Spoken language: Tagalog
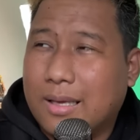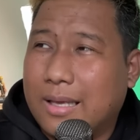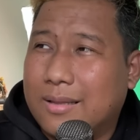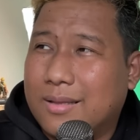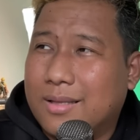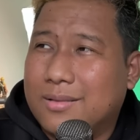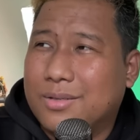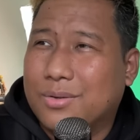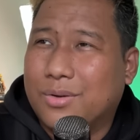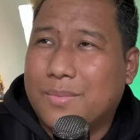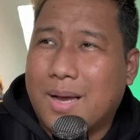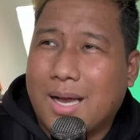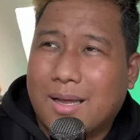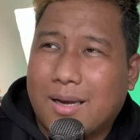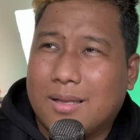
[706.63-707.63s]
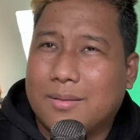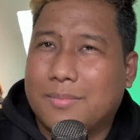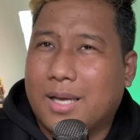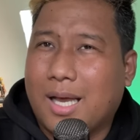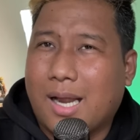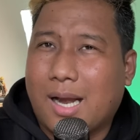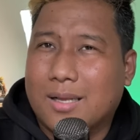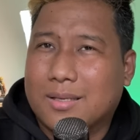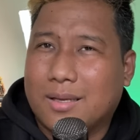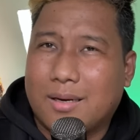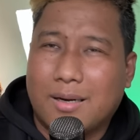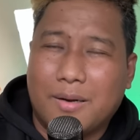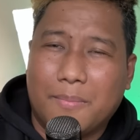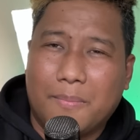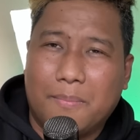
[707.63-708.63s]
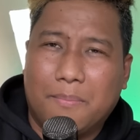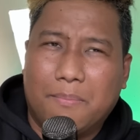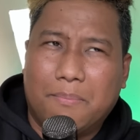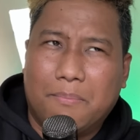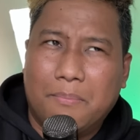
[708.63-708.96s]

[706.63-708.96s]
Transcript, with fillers: And then siguro makakaranas ka na ng